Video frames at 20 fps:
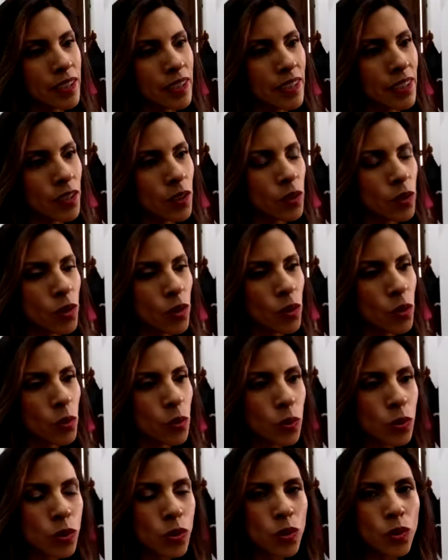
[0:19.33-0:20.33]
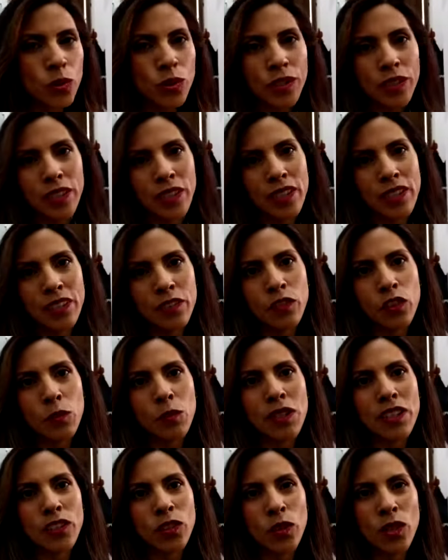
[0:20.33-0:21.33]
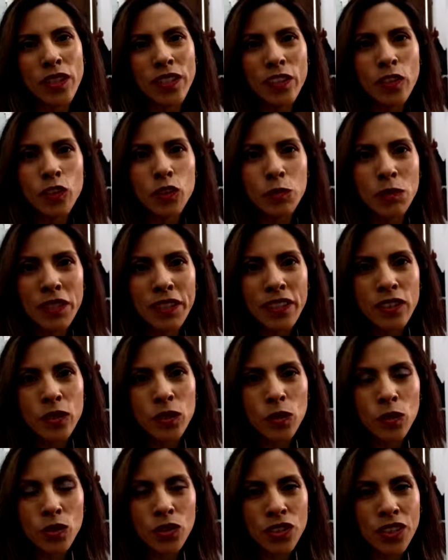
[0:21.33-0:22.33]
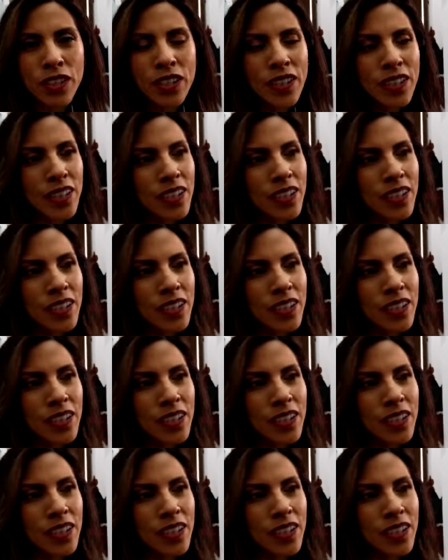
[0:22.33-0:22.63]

llegó justo en la reforma electoral de 2014